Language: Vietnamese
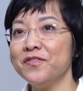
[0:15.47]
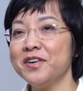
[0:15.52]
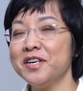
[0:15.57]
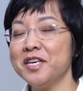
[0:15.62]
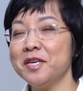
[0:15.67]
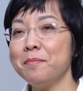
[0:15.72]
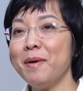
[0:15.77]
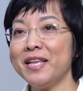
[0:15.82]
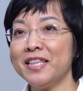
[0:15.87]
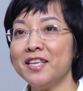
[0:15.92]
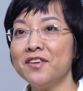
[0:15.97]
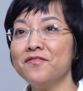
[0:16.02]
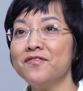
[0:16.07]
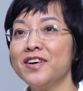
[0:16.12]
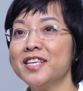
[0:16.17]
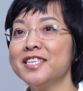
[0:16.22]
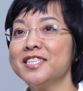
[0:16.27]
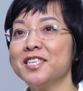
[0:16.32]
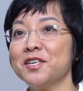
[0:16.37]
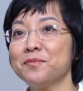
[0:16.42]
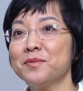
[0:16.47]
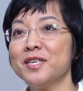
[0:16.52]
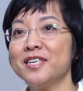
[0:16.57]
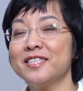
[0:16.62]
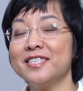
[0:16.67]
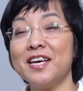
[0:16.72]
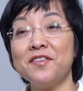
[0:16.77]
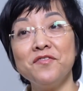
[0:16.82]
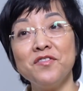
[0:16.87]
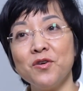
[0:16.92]
với bản thân Vân trong
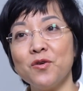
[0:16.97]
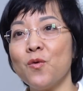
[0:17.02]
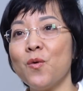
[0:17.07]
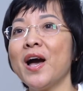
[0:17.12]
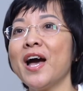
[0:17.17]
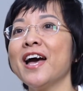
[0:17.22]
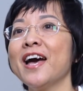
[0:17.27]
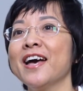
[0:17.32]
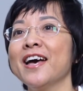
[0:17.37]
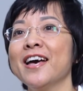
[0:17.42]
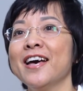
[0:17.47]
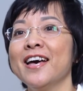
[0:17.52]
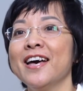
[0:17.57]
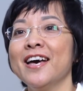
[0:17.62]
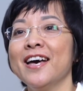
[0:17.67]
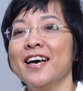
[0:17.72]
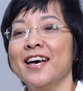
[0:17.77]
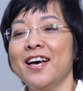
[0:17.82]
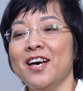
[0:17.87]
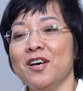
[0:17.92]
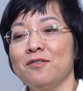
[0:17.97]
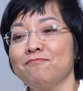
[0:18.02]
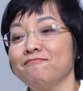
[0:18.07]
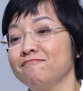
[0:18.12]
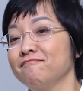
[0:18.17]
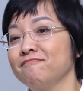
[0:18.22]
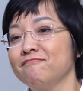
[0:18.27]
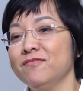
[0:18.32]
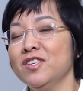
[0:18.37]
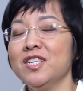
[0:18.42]
thời gian vừa qua.
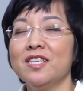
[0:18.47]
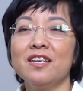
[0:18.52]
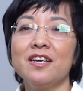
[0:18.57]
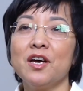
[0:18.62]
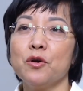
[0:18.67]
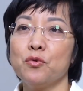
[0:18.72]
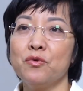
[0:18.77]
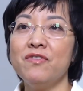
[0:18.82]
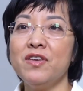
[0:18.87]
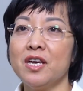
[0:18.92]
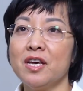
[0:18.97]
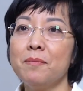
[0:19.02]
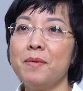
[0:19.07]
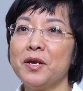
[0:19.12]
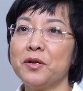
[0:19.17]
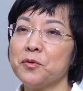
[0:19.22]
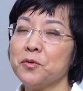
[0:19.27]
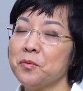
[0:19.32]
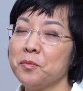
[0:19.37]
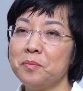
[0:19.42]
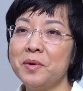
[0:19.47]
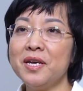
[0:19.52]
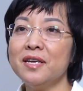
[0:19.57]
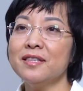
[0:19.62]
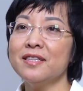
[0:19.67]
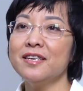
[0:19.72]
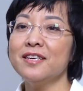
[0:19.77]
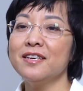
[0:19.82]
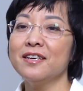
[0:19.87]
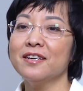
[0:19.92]
Uhm, như tất cả quý vị các bạn cũng
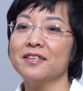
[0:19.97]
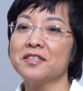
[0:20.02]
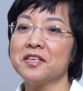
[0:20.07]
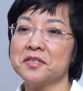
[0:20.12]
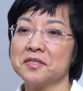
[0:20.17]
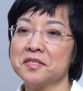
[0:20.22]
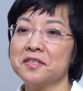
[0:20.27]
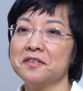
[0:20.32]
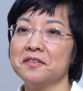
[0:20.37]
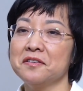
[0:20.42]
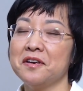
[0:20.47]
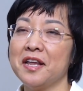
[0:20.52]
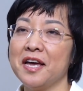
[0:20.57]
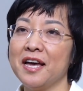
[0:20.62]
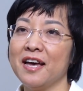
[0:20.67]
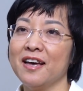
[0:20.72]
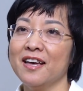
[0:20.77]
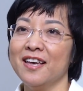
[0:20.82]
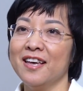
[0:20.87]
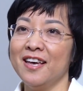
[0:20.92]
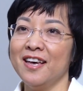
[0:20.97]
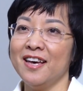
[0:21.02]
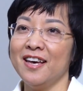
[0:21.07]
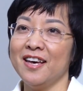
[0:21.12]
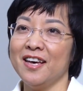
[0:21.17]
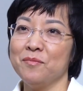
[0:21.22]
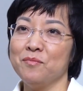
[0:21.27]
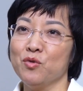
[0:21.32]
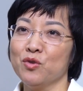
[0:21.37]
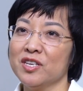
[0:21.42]
biết thì thật sự là
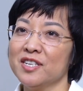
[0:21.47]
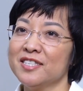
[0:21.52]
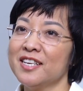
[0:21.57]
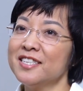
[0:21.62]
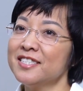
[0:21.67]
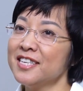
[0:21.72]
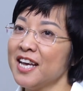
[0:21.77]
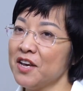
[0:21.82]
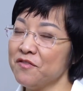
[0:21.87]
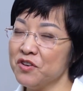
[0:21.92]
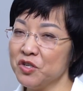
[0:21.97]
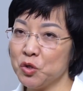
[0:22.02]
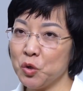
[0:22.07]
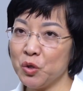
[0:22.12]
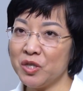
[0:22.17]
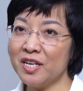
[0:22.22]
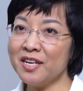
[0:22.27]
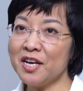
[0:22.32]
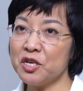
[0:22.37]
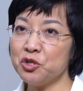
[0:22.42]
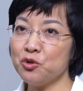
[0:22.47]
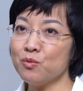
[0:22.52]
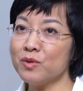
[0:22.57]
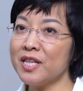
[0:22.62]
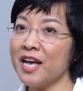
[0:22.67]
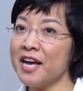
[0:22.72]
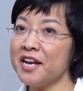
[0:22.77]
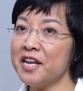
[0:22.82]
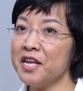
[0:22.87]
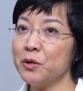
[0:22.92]
một thời gian dài vừa rồi tất cả chúng
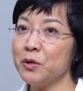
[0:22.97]
ta